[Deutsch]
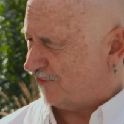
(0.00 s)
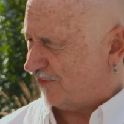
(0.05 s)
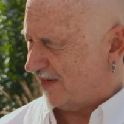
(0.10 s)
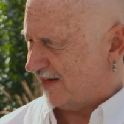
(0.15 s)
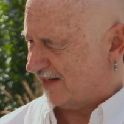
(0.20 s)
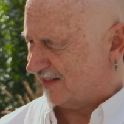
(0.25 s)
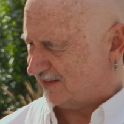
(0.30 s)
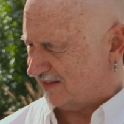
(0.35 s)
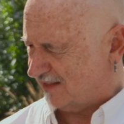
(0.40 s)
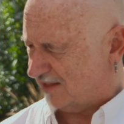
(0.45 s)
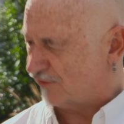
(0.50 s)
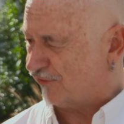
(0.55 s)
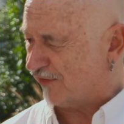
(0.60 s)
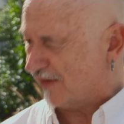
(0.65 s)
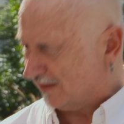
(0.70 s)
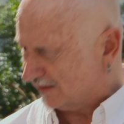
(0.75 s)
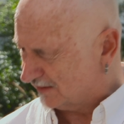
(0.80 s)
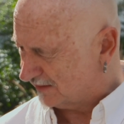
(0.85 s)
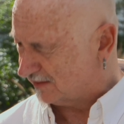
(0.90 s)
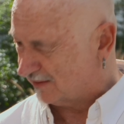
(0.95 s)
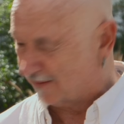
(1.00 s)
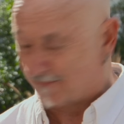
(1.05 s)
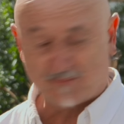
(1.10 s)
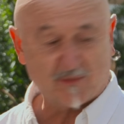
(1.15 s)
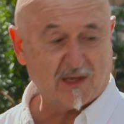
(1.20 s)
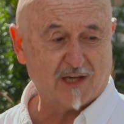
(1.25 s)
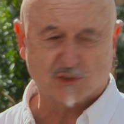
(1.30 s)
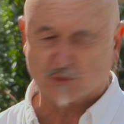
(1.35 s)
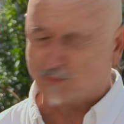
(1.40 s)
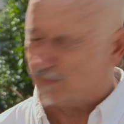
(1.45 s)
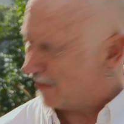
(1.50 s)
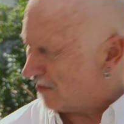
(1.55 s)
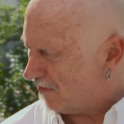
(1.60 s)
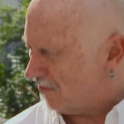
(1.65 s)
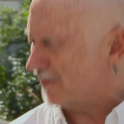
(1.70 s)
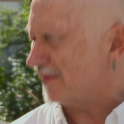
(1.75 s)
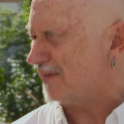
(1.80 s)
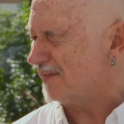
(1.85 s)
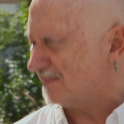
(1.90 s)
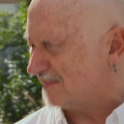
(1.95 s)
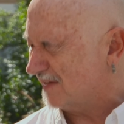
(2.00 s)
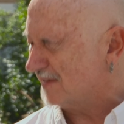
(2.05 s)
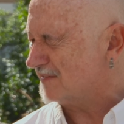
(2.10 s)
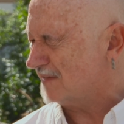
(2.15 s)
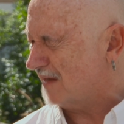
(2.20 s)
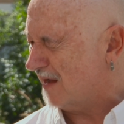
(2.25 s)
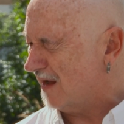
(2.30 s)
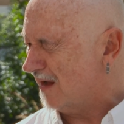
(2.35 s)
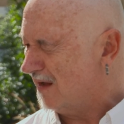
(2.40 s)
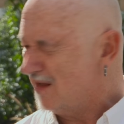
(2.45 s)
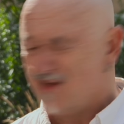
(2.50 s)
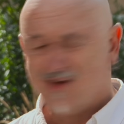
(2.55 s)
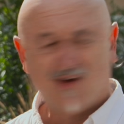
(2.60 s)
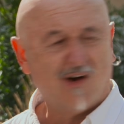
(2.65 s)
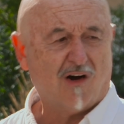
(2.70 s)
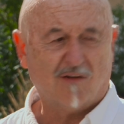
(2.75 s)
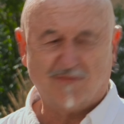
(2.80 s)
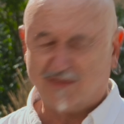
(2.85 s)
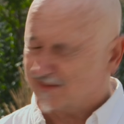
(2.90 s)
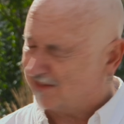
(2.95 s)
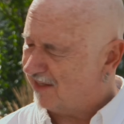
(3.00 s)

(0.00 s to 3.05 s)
Vater gesagt, Franz, eine Sprache ist das auch, aber